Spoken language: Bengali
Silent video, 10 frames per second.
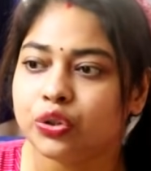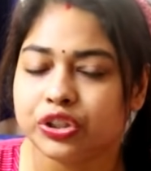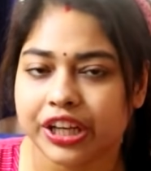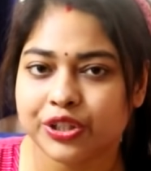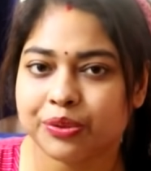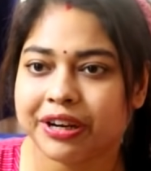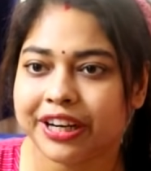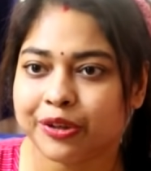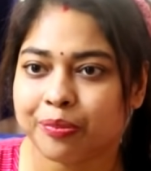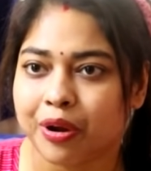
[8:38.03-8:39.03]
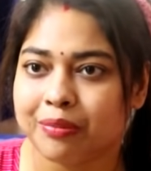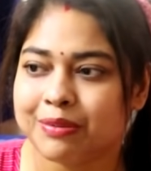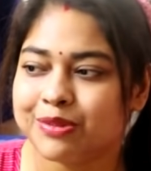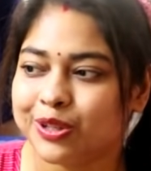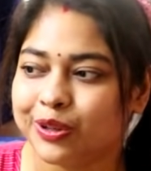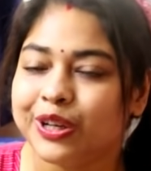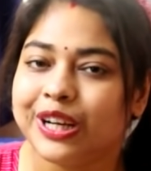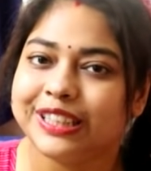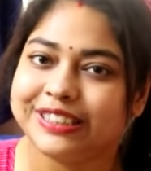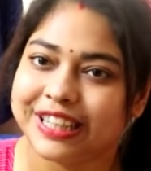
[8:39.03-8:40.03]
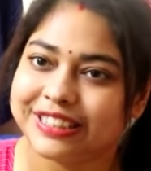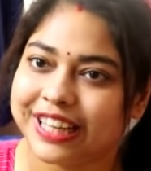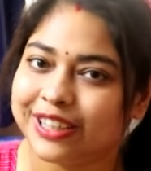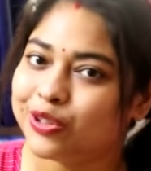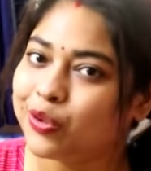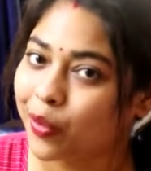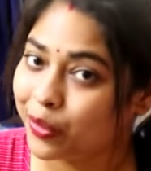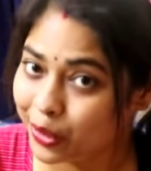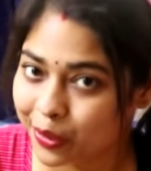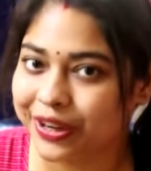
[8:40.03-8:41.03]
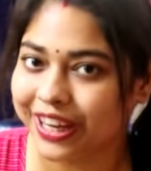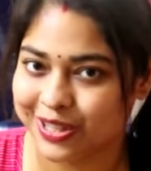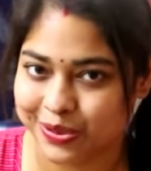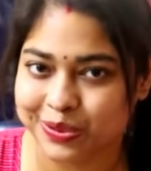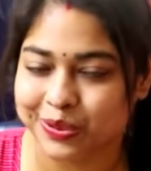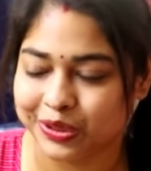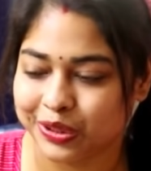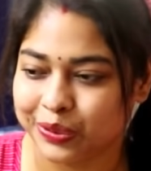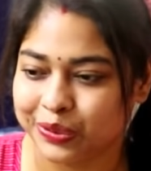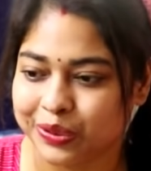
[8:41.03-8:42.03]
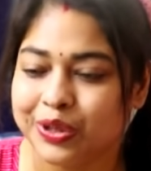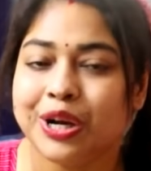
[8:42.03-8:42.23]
তো সেই সময়টা একটু প্রবলেম ছিল যে যেহেতু লোন লোনটাকে শোধ করতে হতো